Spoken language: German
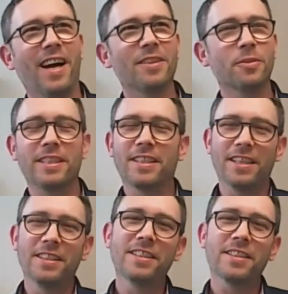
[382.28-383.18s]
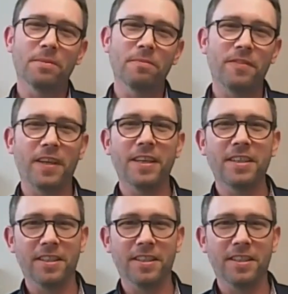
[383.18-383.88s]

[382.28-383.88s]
also ich kann nicht empfehlen,